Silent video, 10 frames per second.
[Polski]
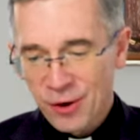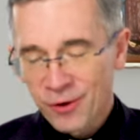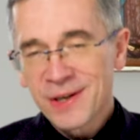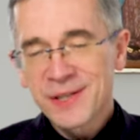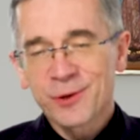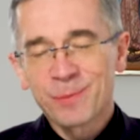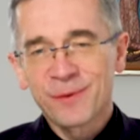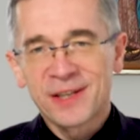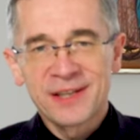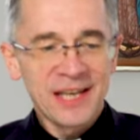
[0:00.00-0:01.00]
Ono jest
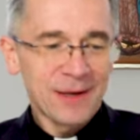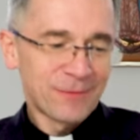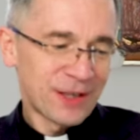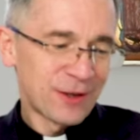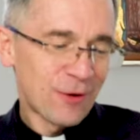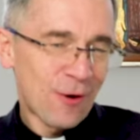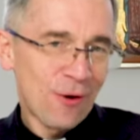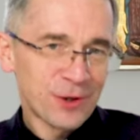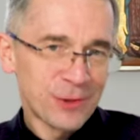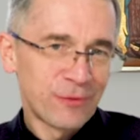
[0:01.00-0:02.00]
odpowiednikiem tego,
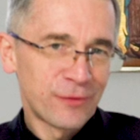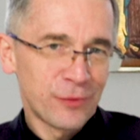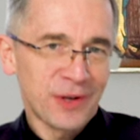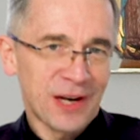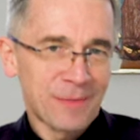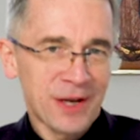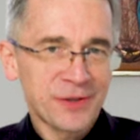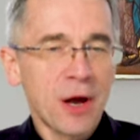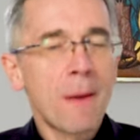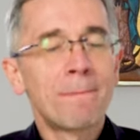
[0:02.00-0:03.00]
o czym mówił
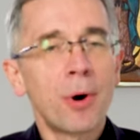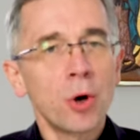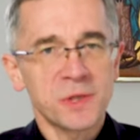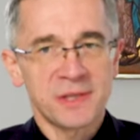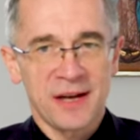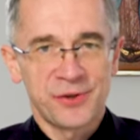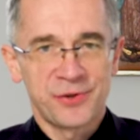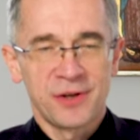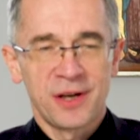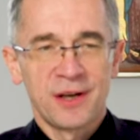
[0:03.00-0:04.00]
Jeremiasz,
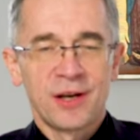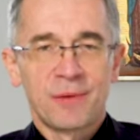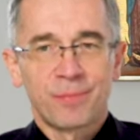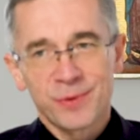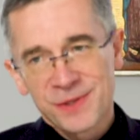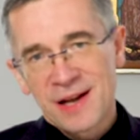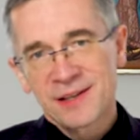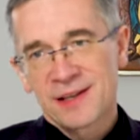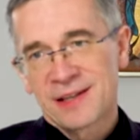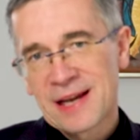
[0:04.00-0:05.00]
poznać
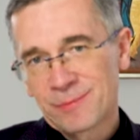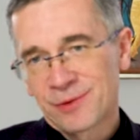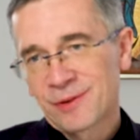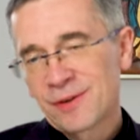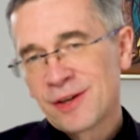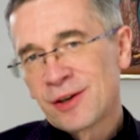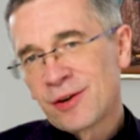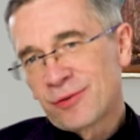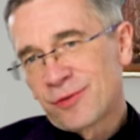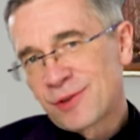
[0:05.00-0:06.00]
Poznanie tamto
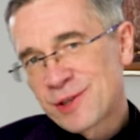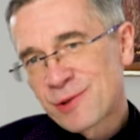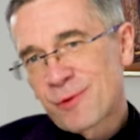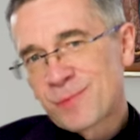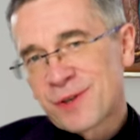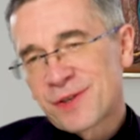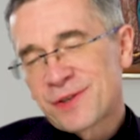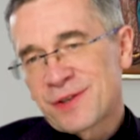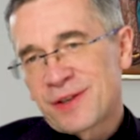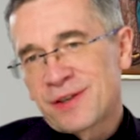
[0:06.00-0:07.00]
dotyczyło
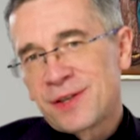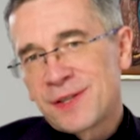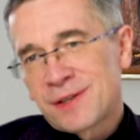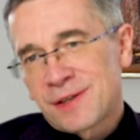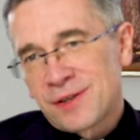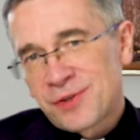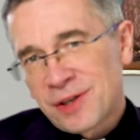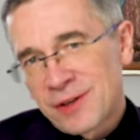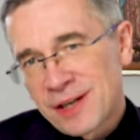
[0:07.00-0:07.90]
przecież nic, niczego